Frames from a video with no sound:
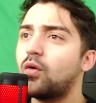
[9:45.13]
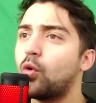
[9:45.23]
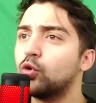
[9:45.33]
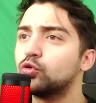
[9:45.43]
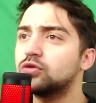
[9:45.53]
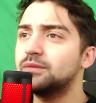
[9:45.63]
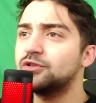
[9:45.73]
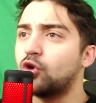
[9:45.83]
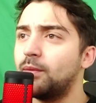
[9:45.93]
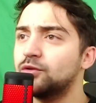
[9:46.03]
Onur'u da bir
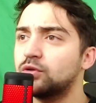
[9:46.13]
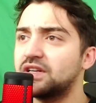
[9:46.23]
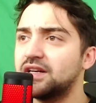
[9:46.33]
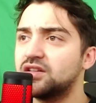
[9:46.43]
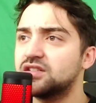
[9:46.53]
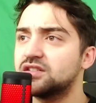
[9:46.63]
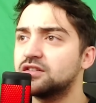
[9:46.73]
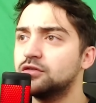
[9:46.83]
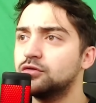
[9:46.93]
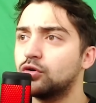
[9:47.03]
komando olarak
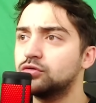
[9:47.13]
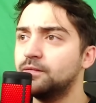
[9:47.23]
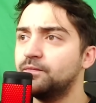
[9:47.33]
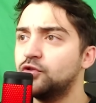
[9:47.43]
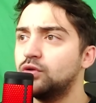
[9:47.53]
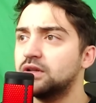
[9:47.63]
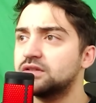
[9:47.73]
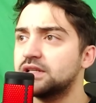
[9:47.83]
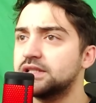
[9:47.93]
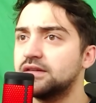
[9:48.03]
yetiştirdiğini gördüm. Video
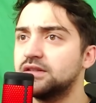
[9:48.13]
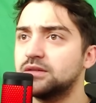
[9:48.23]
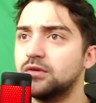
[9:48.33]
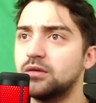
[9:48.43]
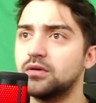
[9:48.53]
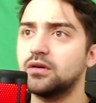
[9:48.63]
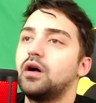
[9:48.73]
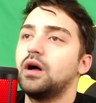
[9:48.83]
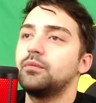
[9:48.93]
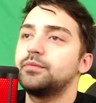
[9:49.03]
alırsan sevinirim abi.
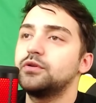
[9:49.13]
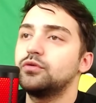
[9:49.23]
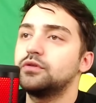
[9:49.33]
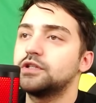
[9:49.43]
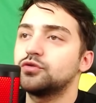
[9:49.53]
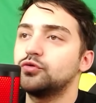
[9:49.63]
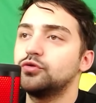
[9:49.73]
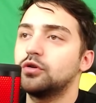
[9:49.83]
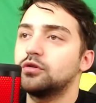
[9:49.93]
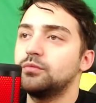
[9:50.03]
Abi bir gün gece
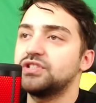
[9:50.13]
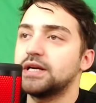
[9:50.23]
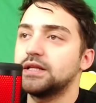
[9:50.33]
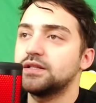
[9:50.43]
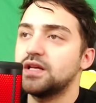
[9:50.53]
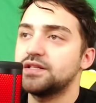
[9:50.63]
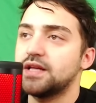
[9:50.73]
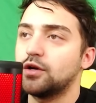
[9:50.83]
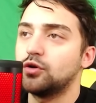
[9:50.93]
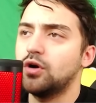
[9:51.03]
uyuyordum. İçeriden
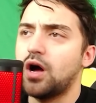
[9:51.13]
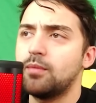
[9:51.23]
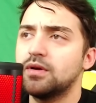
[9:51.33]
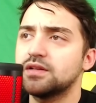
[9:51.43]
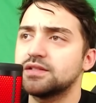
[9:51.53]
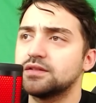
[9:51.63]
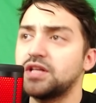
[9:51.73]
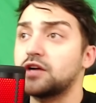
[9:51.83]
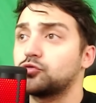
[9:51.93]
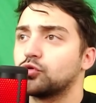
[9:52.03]
sesler geliyor. Ama nasıl
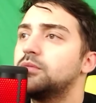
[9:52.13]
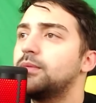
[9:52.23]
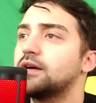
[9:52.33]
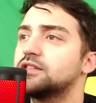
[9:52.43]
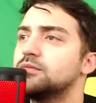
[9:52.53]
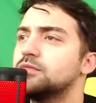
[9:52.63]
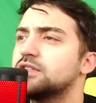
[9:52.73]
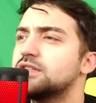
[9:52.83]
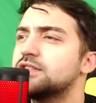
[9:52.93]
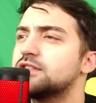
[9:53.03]
taktuk. Bir baktım
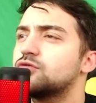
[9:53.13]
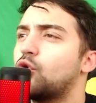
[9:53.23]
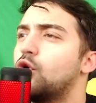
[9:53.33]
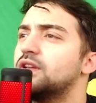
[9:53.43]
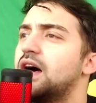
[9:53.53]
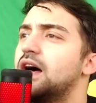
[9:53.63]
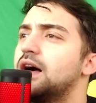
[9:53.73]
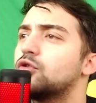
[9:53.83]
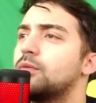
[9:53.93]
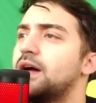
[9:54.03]
Cristiano
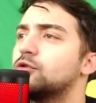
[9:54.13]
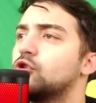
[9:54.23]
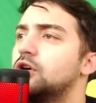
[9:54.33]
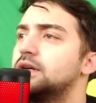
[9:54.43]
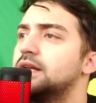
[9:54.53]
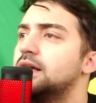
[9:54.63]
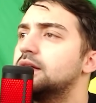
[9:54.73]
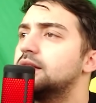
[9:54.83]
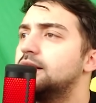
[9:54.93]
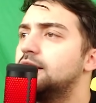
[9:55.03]
Robaldo ile
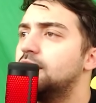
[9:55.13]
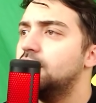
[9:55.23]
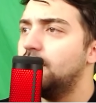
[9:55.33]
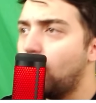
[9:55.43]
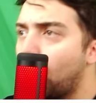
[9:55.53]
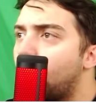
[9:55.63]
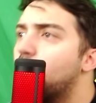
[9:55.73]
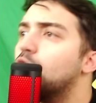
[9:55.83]
Lionel